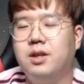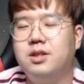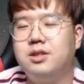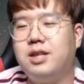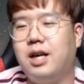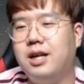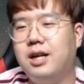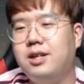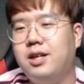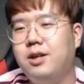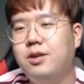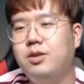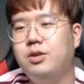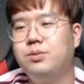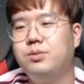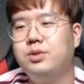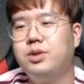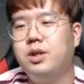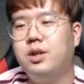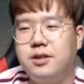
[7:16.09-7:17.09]
장타율이
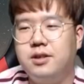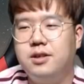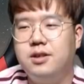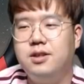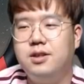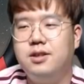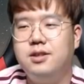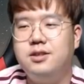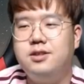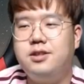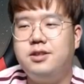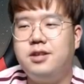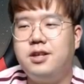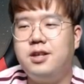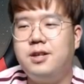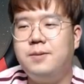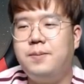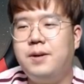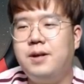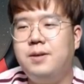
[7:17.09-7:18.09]
무려
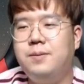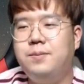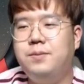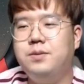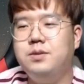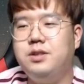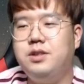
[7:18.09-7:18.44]
7할 8푼